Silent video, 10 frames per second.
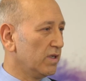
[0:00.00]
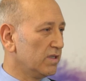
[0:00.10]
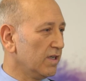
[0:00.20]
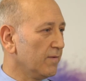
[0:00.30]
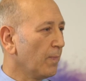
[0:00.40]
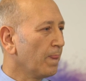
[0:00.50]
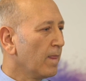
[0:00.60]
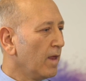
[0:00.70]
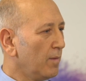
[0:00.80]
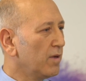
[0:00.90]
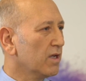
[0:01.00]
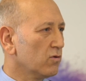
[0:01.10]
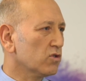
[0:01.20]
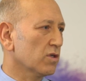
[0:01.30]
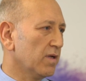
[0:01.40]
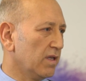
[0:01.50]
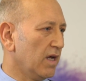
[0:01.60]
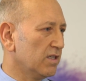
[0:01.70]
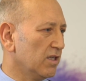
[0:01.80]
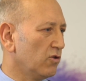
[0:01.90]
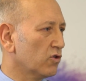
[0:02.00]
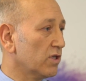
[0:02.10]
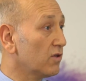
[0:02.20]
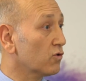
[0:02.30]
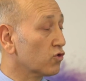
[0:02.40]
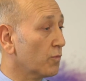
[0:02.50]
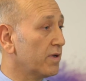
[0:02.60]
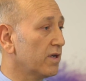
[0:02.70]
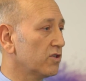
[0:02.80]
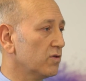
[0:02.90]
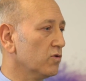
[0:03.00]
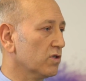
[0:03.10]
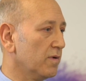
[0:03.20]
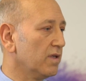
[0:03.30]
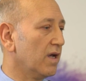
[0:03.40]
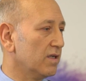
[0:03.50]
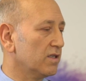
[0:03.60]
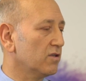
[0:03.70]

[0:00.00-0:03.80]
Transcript: ise ameliyatı o zaman tercih ediyoruz. Endoskopik girişimi o zaman tercih